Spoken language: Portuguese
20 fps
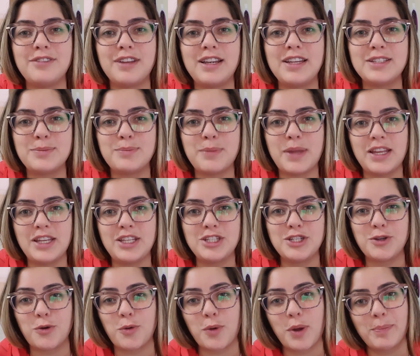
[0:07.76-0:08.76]

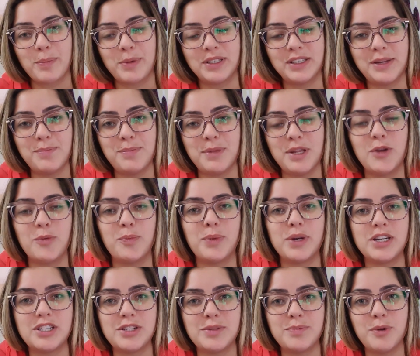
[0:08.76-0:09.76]
Infelizmente, com a pandemia, eu
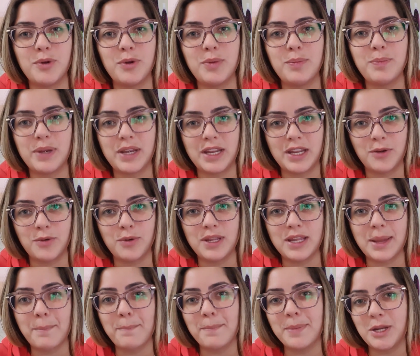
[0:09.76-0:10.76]
perdi meu emprego
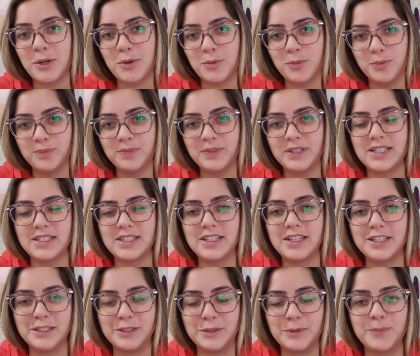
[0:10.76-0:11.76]
em abril desse
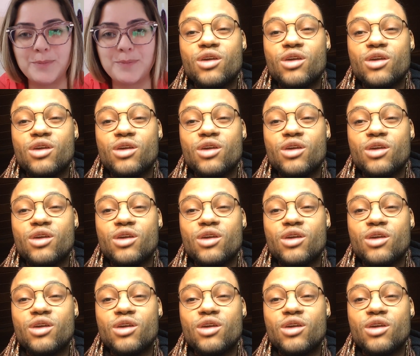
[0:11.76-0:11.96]
ano.